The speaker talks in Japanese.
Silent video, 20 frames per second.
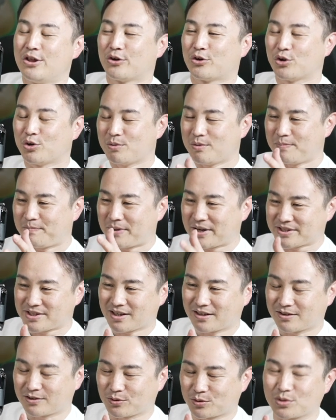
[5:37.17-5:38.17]
このまま
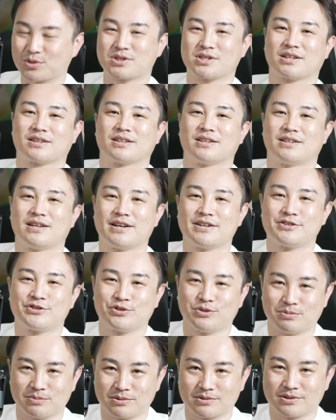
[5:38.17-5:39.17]
パシャッと取っちゃって大
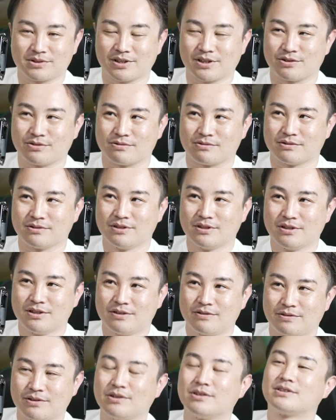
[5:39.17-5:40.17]
丈夫っていう
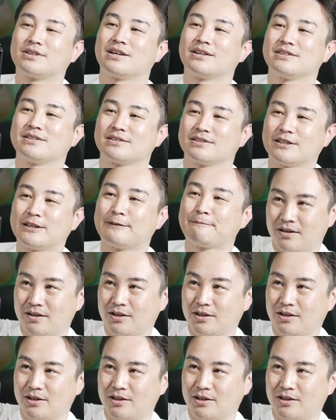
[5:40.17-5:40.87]
フィルターですね。